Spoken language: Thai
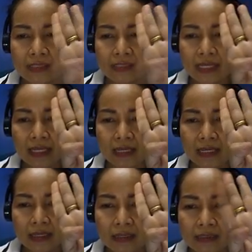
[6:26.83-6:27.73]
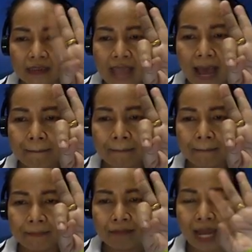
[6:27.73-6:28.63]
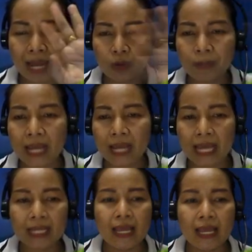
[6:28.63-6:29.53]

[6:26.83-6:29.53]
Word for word: 4 3มาลบค่ะ